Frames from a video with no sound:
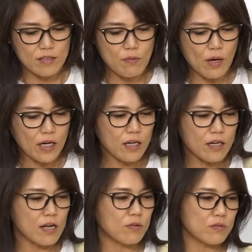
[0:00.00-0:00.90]
でわから
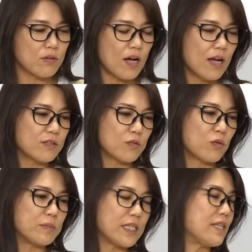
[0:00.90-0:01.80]
ないことがある
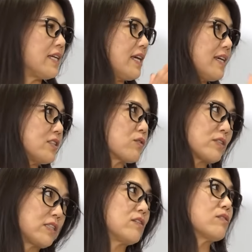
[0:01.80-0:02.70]
とお店に直
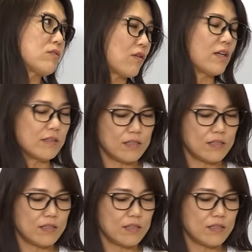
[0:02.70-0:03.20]
接行くとかっ